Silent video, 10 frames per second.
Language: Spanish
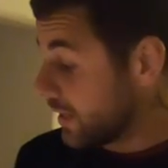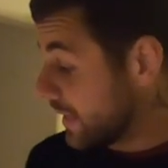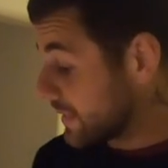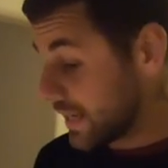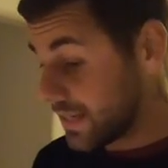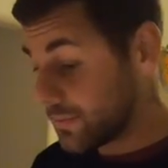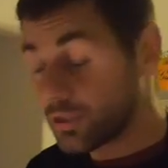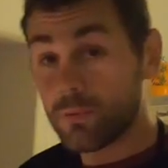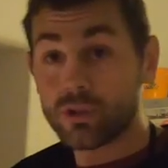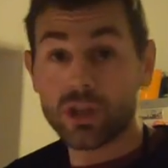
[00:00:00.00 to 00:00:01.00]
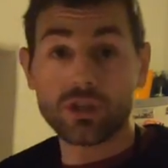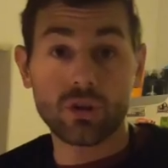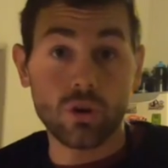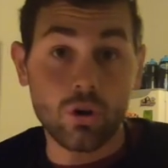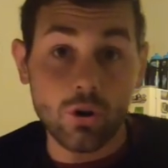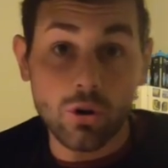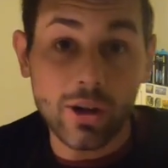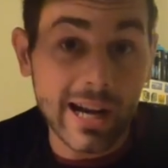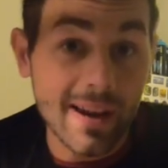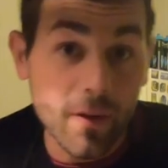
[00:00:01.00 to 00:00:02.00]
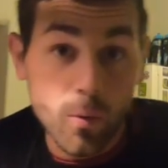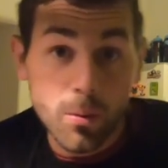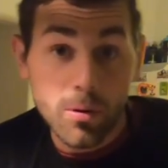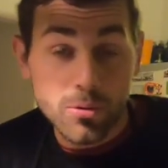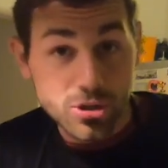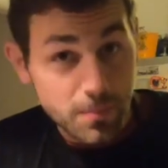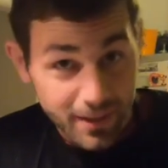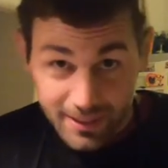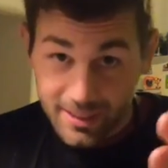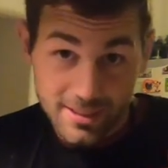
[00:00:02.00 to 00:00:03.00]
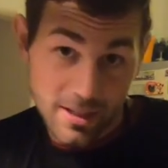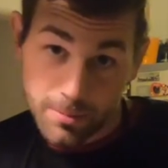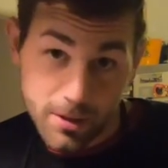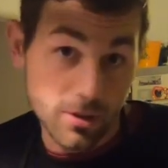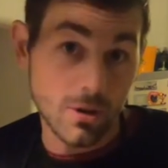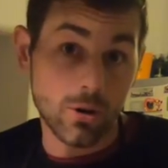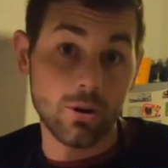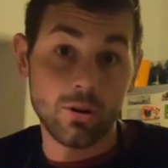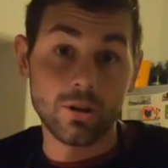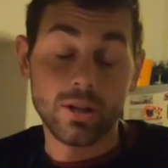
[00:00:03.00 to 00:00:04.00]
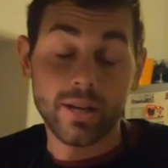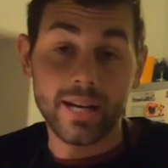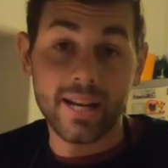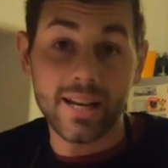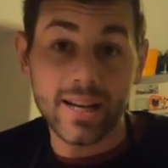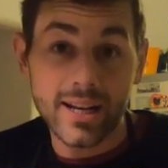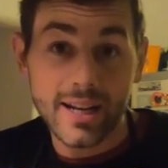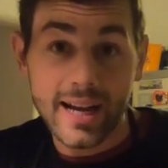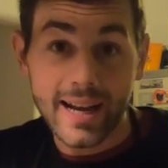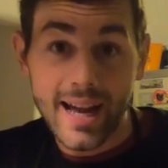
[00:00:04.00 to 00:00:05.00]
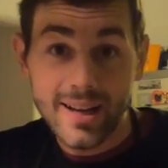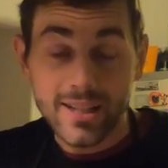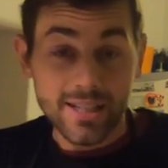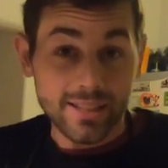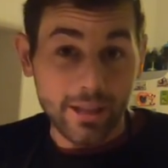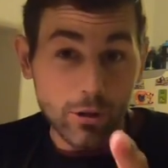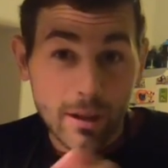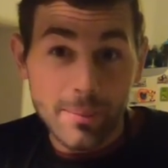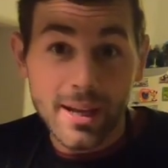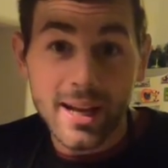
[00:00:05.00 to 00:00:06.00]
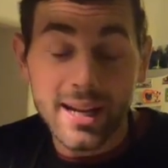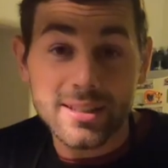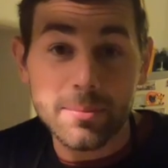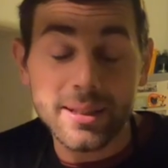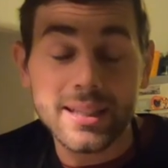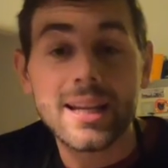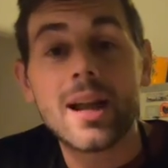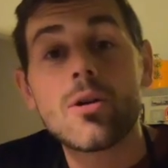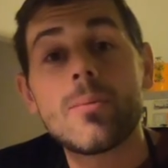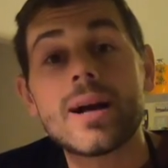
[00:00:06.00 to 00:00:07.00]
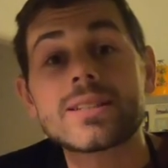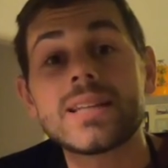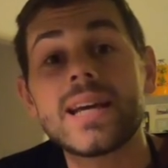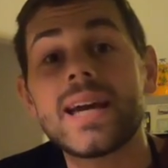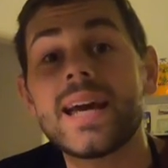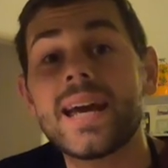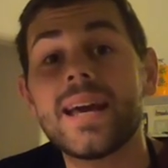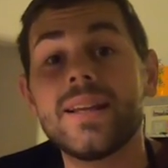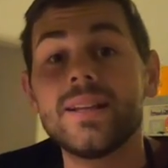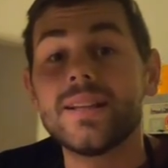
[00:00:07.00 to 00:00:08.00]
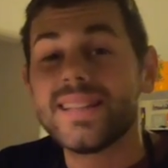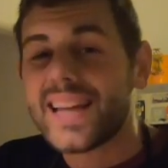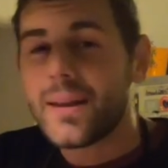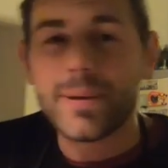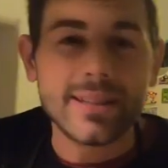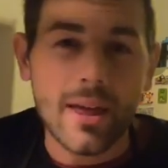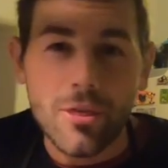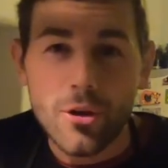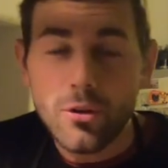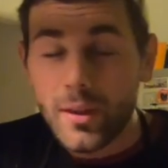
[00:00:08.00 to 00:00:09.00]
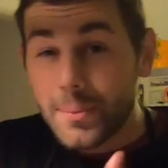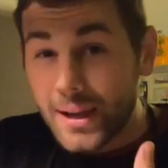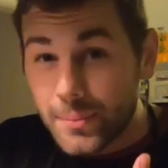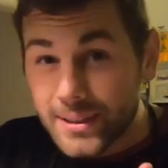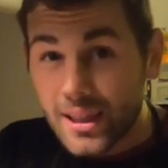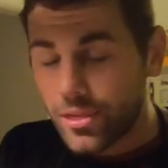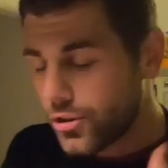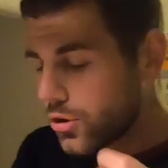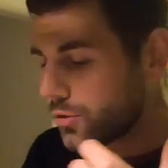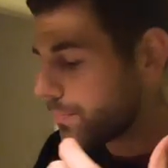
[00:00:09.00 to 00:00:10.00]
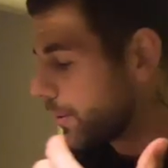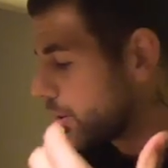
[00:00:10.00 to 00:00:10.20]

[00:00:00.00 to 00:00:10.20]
las, hemos hecho con clara de huevo, como siempre, ya tenéis el vídeo en el canal. Tengo también ganas de meter algo más de, alimentación, de mi alimentación,